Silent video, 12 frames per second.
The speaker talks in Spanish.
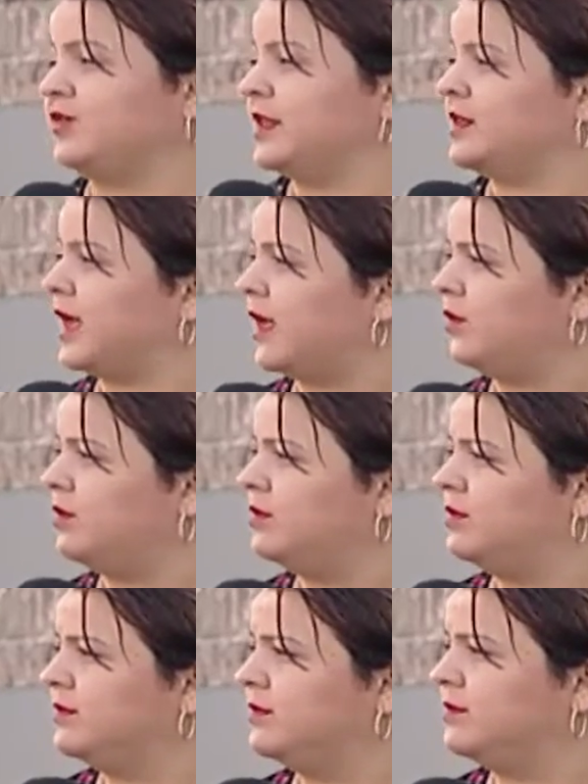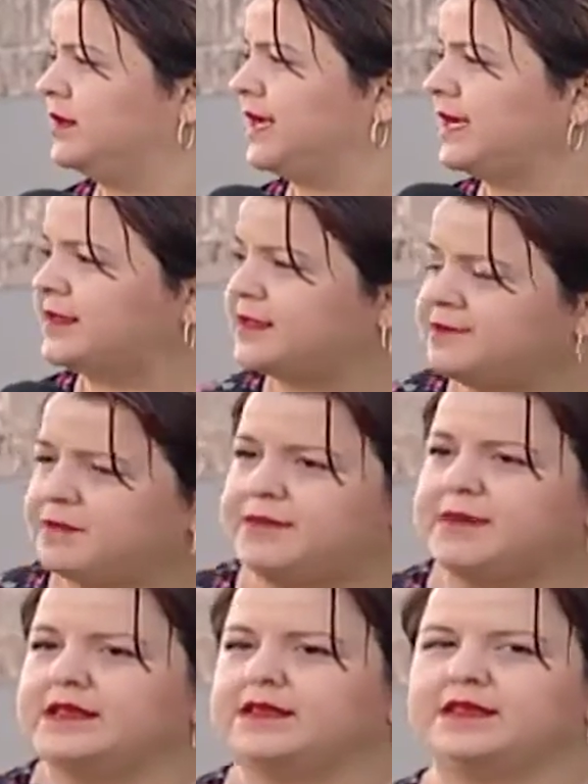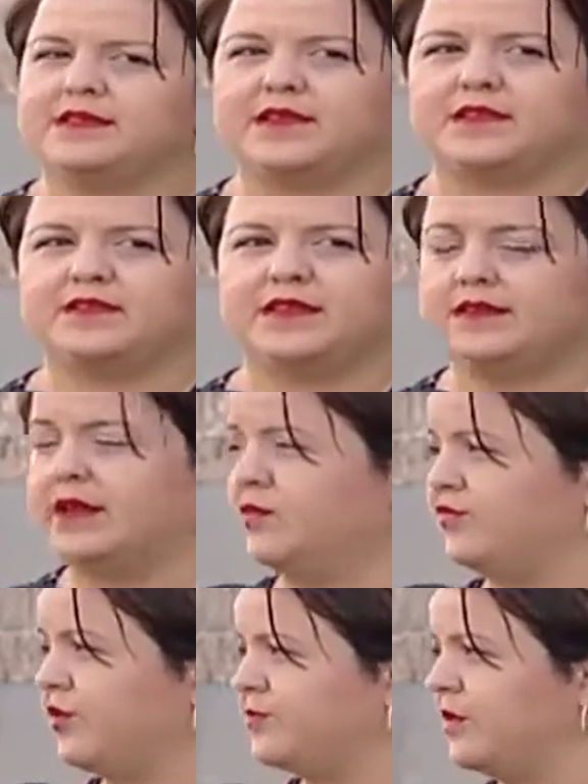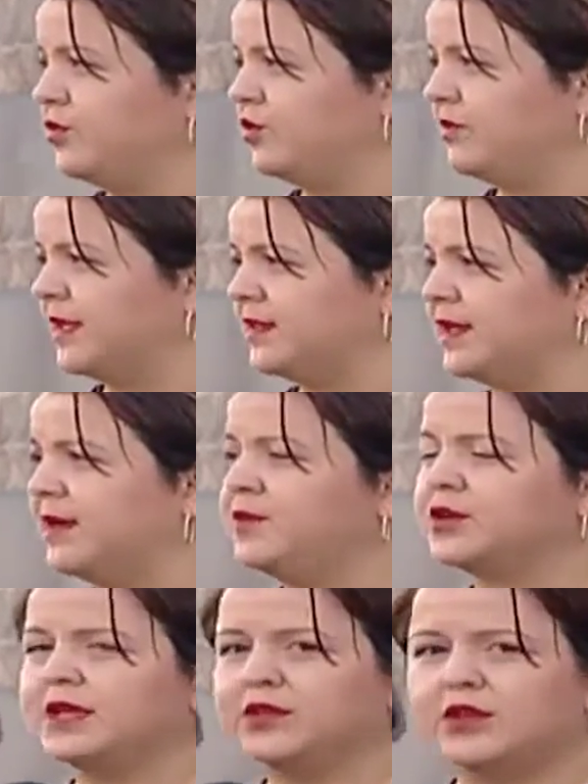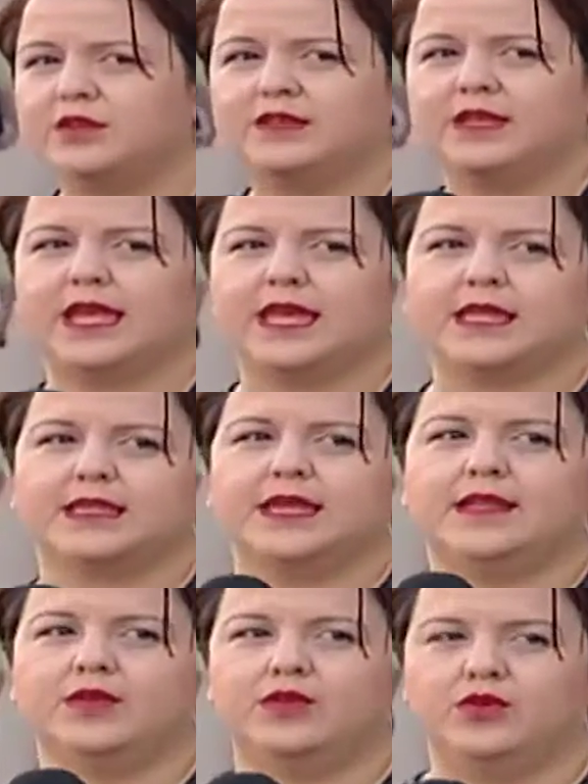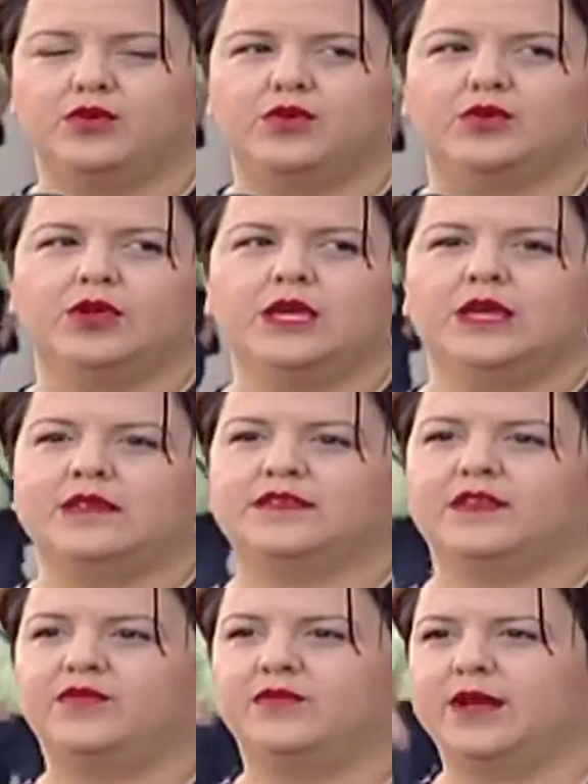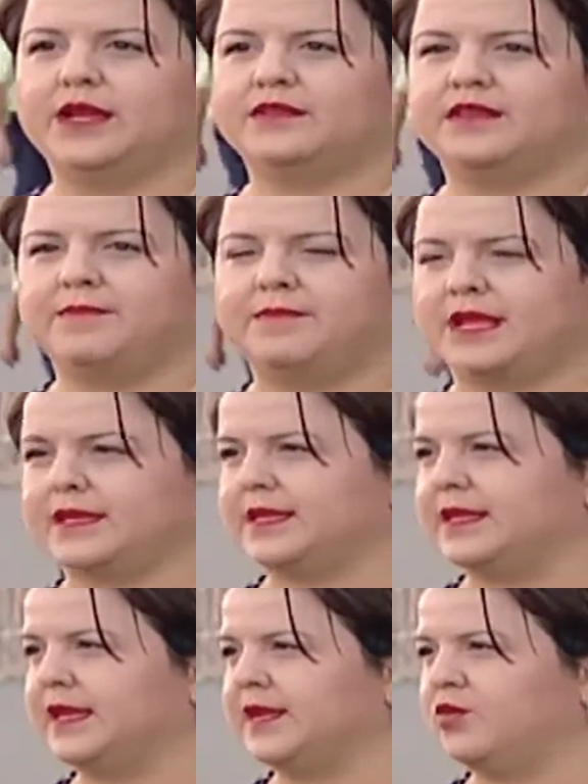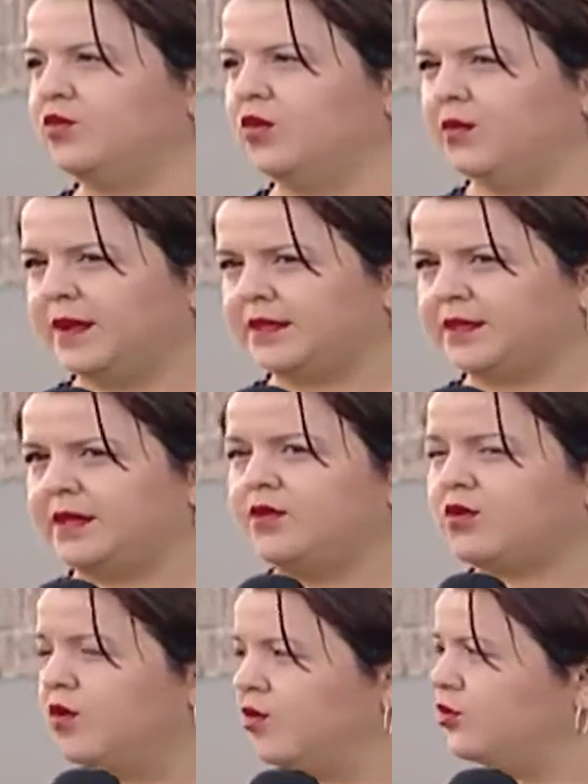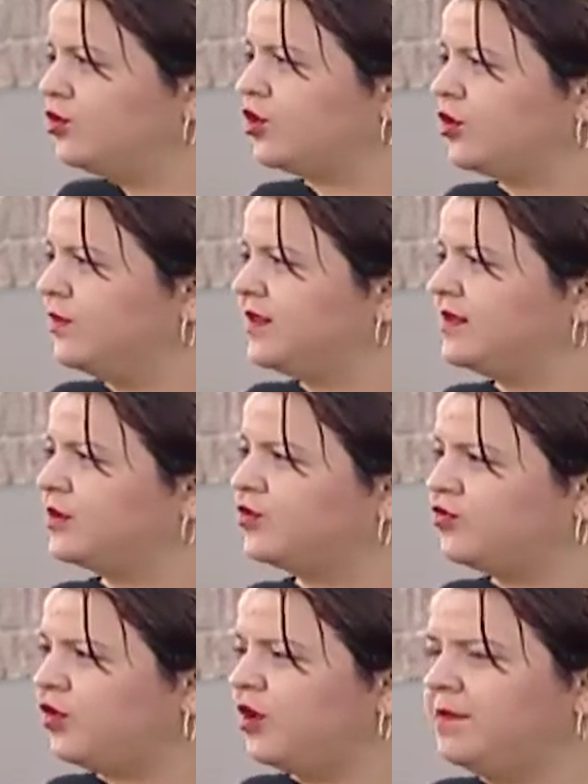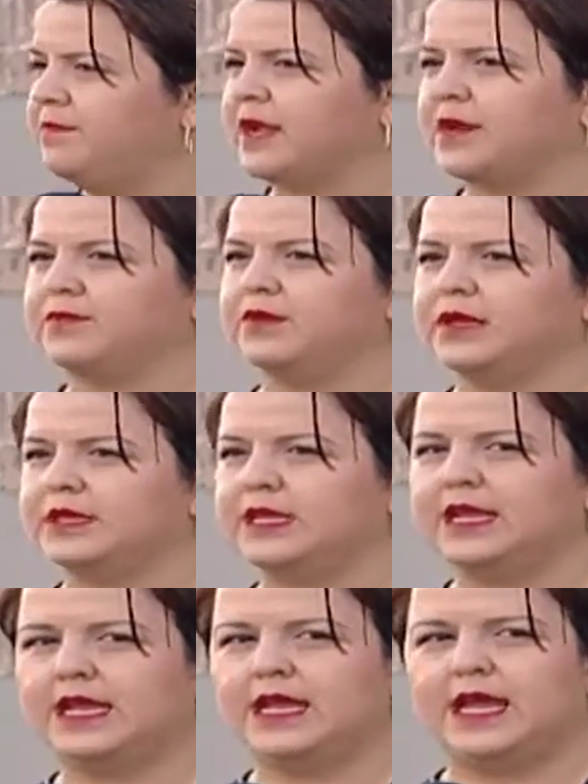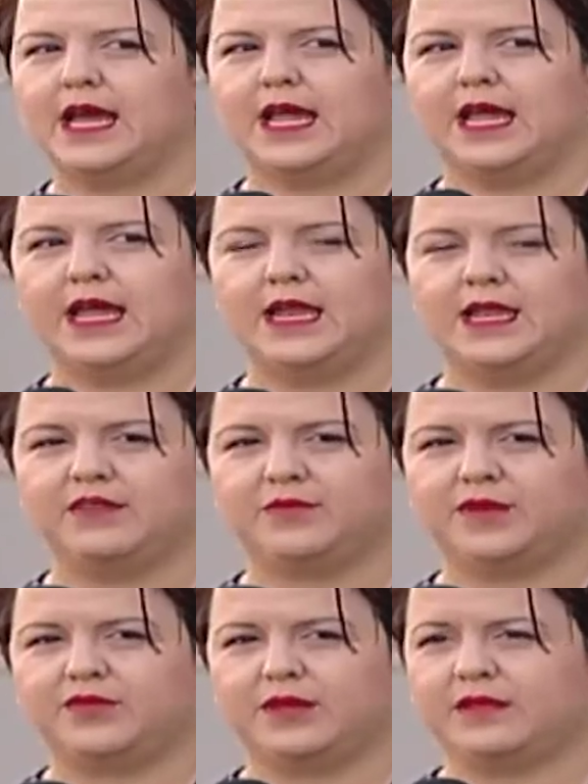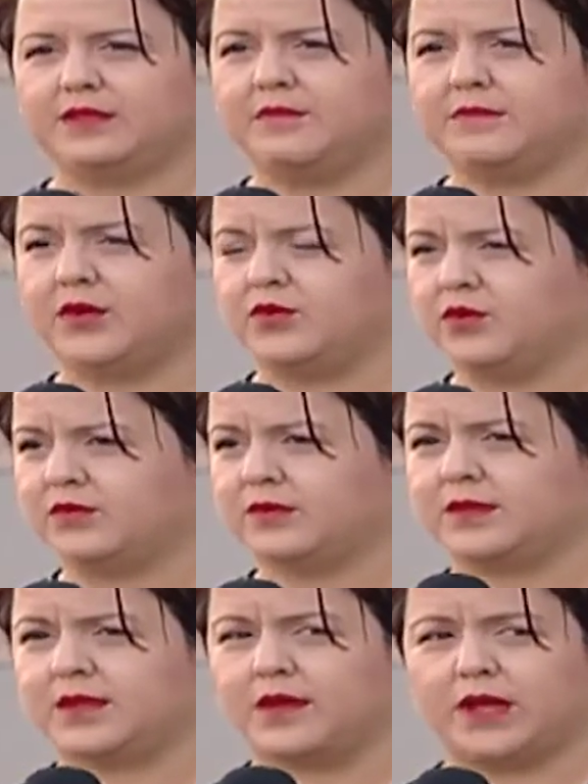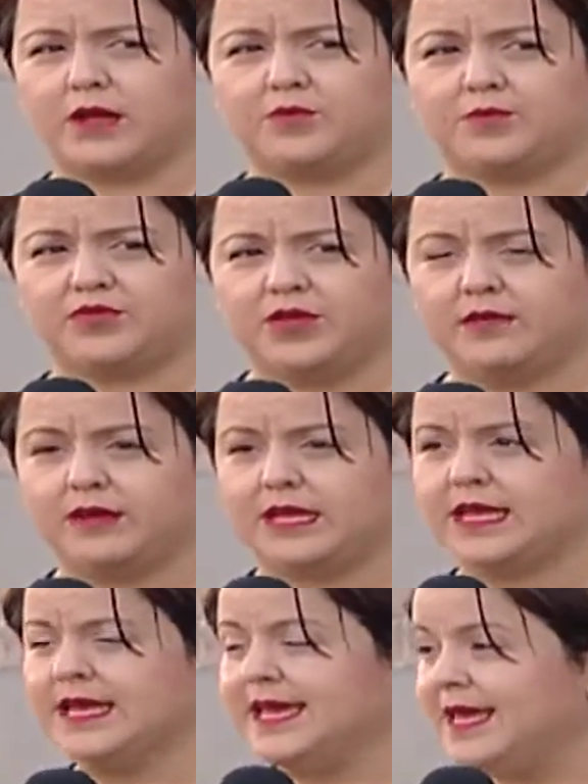porcentado. Que simplemente se recibe de forma automática, porque entonces la gente no se esfuerza para tener un objetivo conjunto como institución y para poder darle a las personas el mejor trabajo posible.